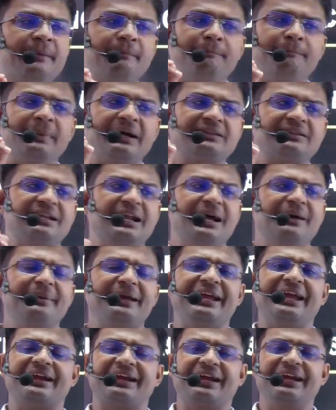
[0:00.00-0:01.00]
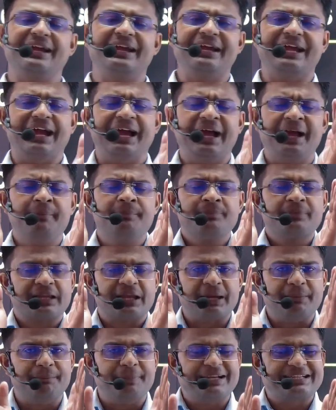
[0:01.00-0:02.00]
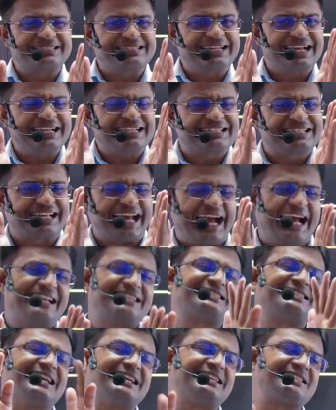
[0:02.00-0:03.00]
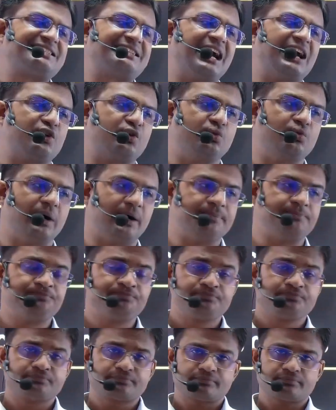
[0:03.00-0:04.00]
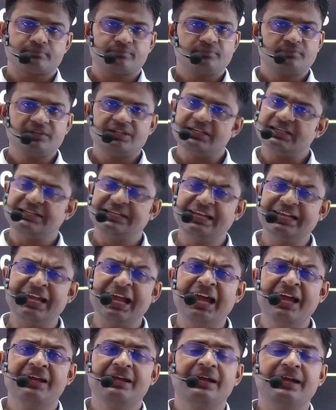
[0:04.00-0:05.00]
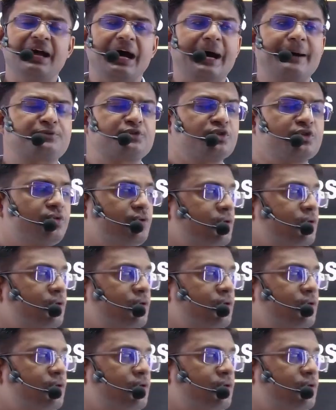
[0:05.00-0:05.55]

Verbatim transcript: मतलब एक ही है कि बिजनेस कैश से स्टार्ट हुआ ठीक है अब सुनो